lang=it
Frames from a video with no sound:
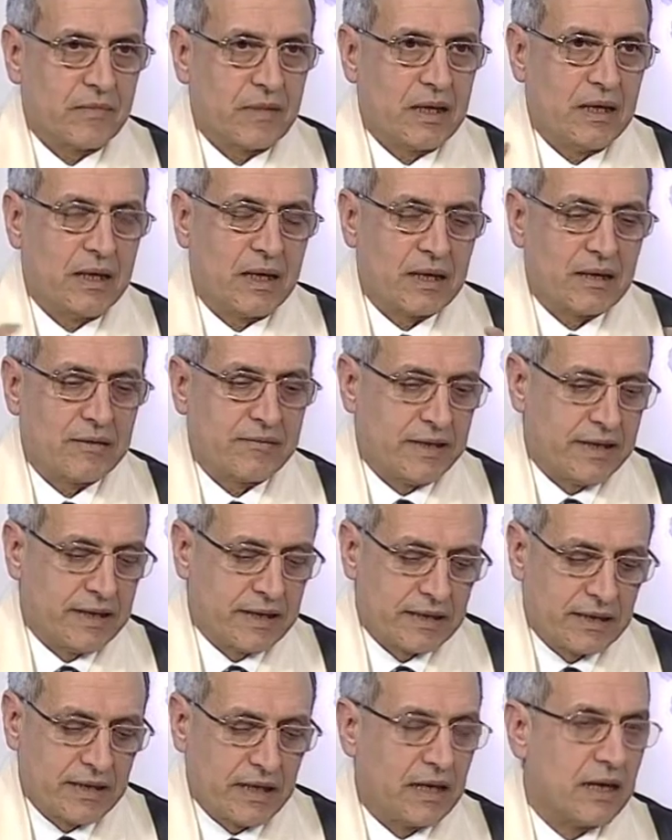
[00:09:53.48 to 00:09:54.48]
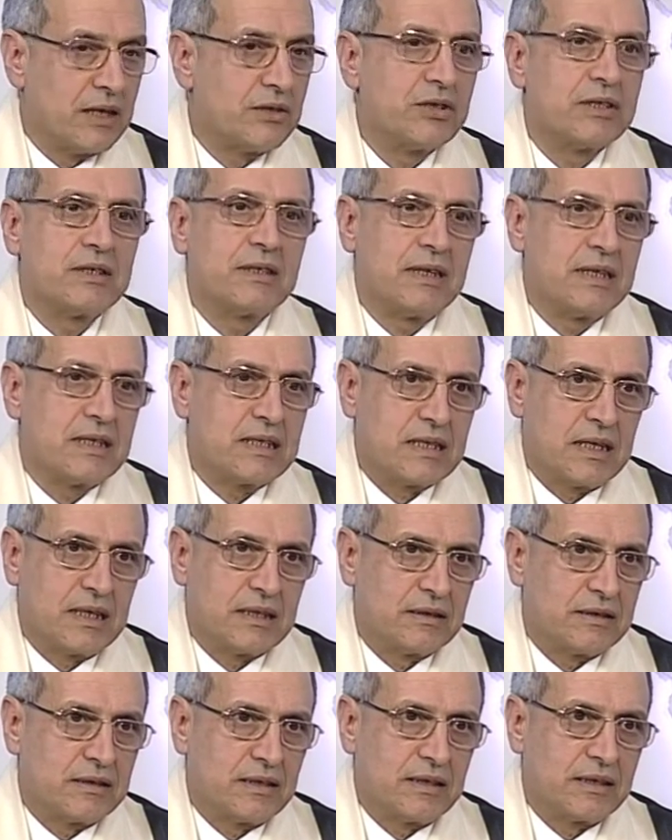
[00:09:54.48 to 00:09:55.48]
e arrivare alla città
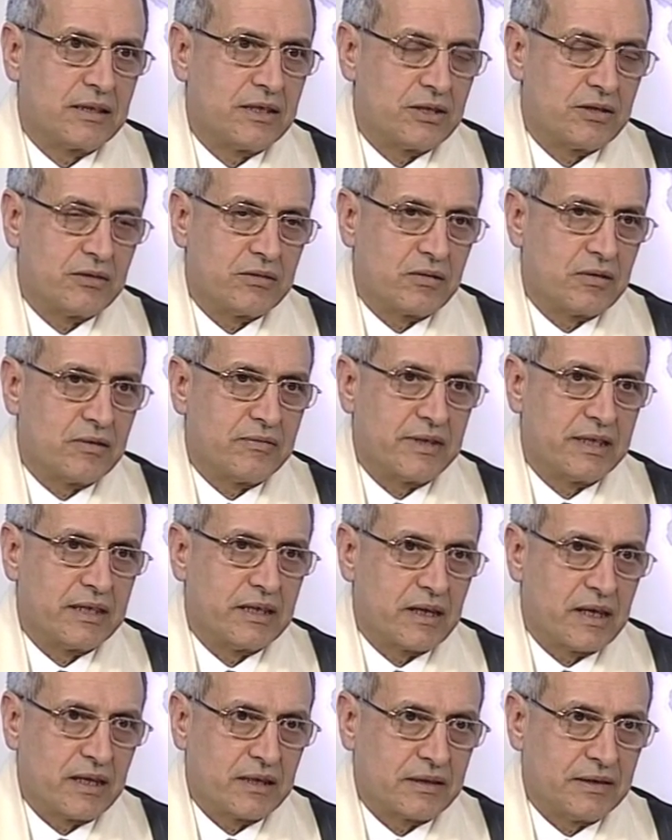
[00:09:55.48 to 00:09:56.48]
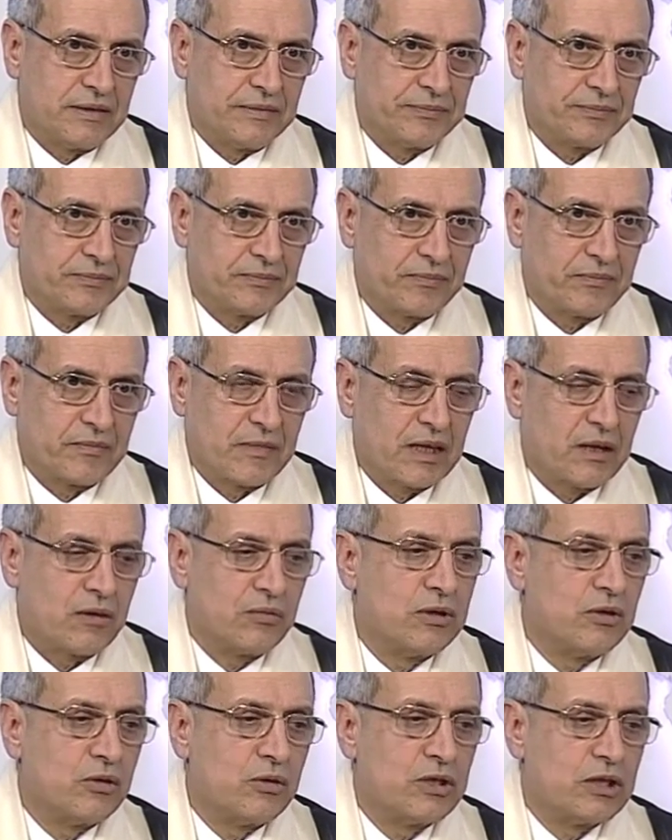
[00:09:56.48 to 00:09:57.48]
santa che si trova in Iraq.
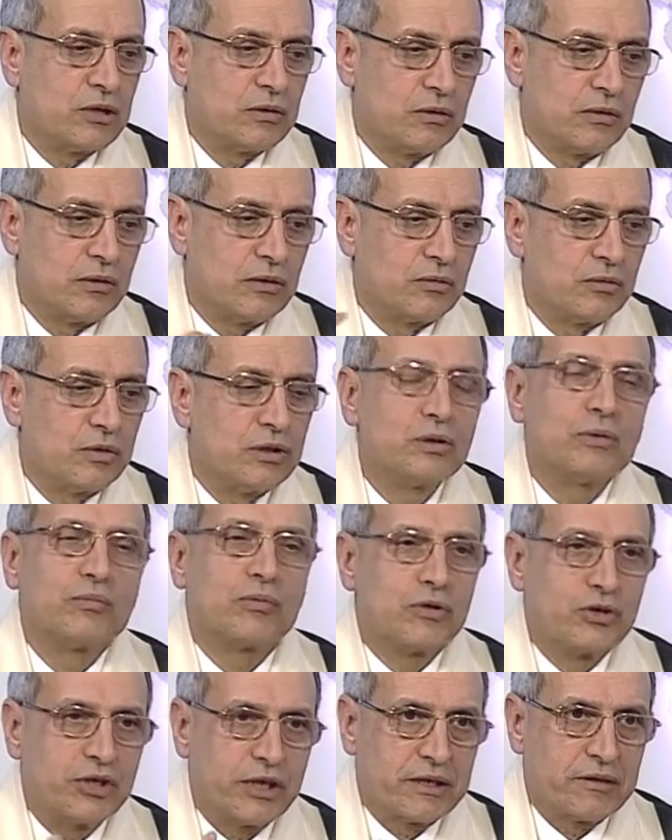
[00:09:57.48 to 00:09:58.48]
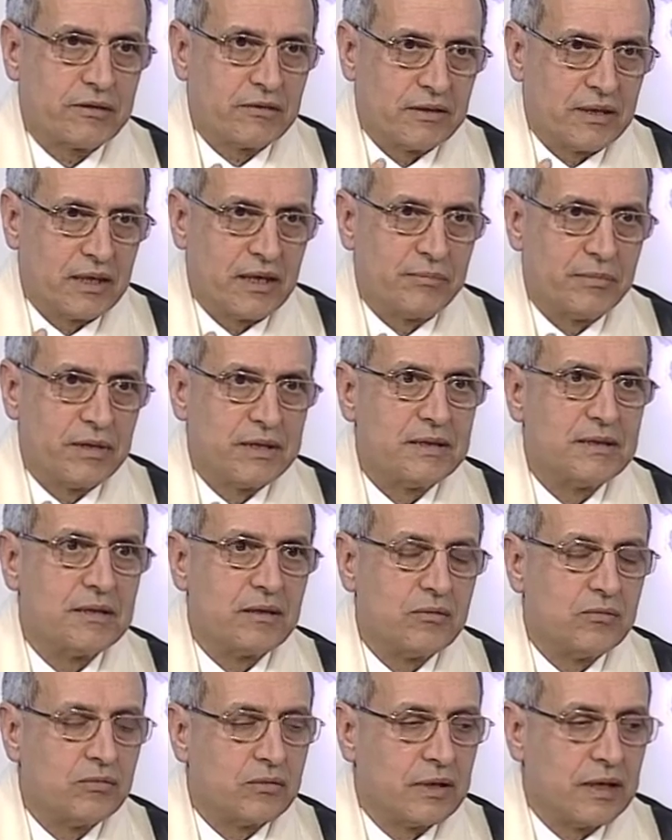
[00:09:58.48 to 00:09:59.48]
Quindi questo, questo progetto della
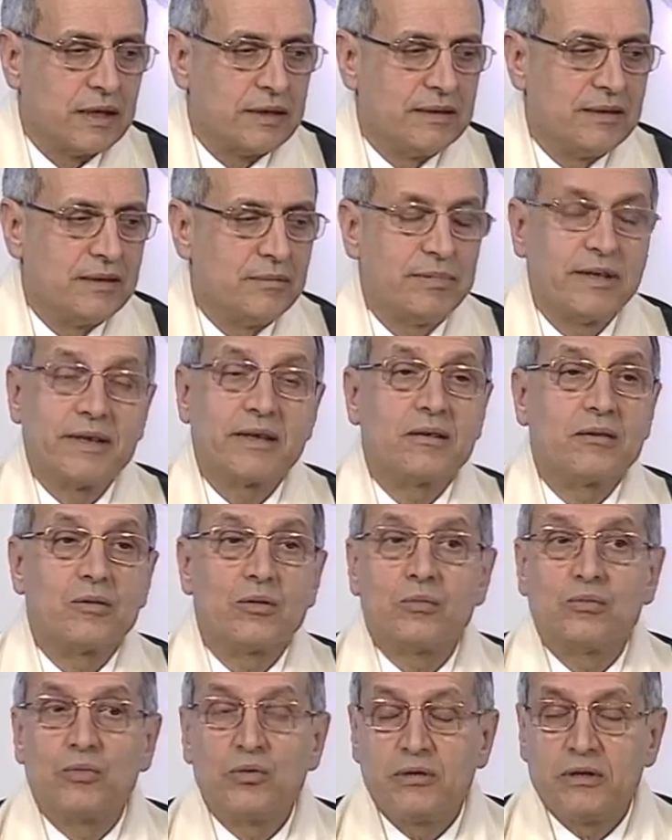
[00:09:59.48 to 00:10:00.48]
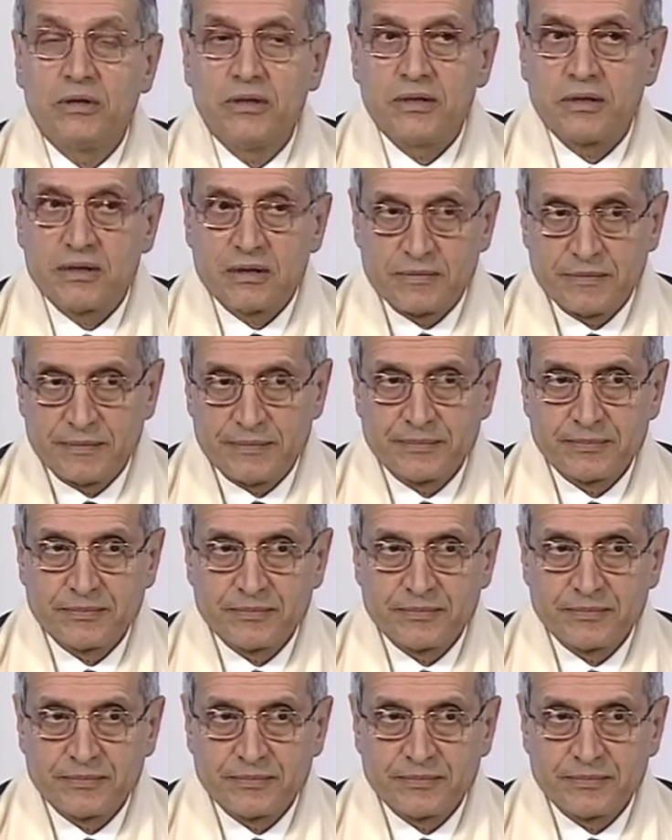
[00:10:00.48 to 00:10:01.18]
mezzaluna ne parlano moltissimo.